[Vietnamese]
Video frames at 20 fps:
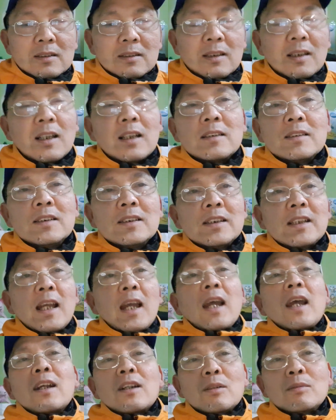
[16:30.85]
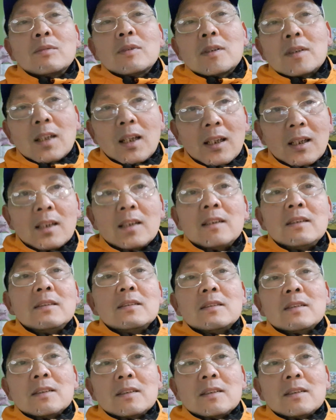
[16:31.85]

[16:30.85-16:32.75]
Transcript: Nghĩa là người cha cũng có thể